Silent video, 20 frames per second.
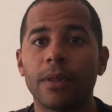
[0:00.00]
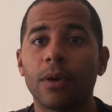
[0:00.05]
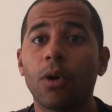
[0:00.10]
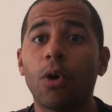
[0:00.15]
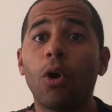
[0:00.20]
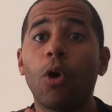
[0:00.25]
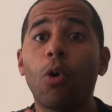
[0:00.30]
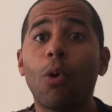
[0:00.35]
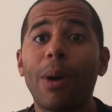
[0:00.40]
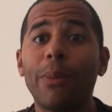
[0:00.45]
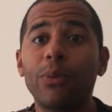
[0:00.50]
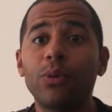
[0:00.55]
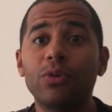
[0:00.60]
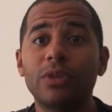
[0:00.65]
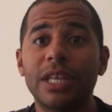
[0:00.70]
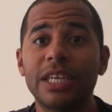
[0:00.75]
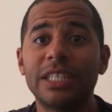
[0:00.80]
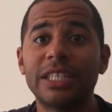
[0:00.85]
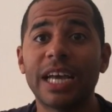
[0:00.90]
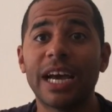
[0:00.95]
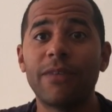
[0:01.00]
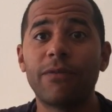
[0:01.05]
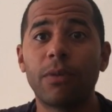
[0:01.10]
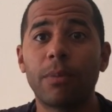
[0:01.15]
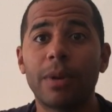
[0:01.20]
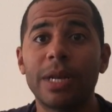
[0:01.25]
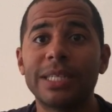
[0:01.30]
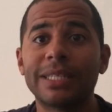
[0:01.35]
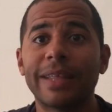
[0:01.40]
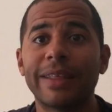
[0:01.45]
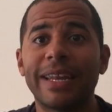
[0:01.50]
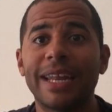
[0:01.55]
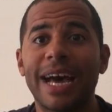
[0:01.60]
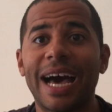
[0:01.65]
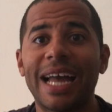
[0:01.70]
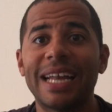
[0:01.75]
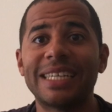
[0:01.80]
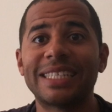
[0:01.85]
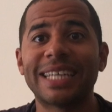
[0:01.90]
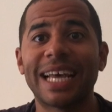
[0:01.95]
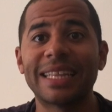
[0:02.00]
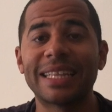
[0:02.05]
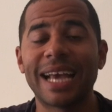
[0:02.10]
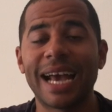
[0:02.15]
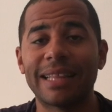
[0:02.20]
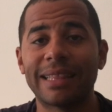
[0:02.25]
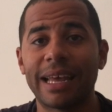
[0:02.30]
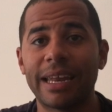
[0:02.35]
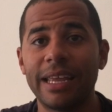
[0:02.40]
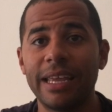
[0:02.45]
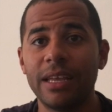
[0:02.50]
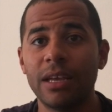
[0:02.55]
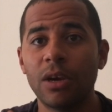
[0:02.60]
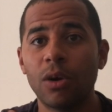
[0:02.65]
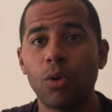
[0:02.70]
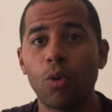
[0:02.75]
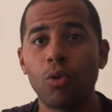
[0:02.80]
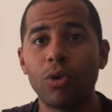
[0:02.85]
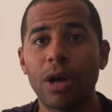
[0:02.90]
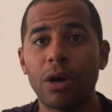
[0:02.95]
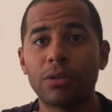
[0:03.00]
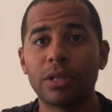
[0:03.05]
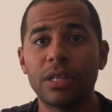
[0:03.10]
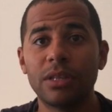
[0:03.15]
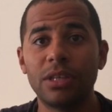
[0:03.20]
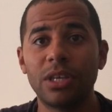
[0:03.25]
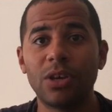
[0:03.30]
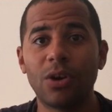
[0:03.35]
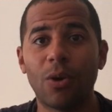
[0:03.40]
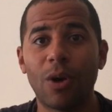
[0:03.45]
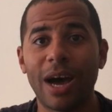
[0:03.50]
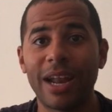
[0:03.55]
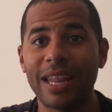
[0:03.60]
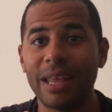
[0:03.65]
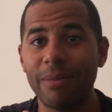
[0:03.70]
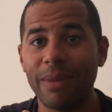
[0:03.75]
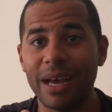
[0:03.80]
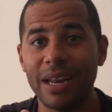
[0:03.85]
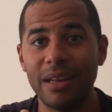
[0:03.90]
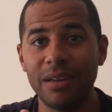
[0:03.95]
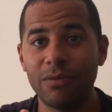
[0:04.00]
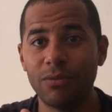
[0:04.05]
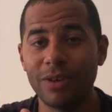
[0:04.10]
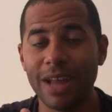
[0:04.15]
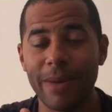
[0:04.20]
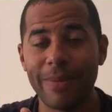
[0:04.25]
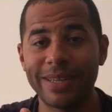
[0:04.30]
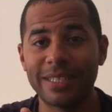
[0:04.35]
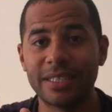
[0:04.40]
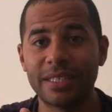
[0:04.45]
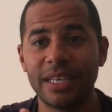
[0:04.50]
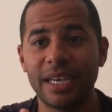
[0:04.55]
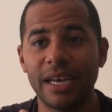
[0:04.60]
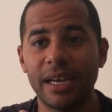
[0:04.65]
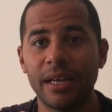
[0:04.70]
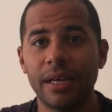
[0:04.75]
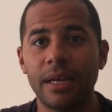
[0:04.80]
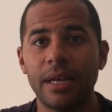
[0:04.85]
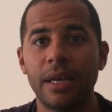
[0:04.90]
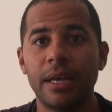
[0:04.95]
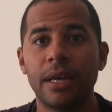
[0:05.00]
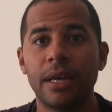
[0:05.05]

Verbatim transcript: Ojo a Bundeja, el futbolista del Al-Sad Qatarí, un auténtico animal, una bestia.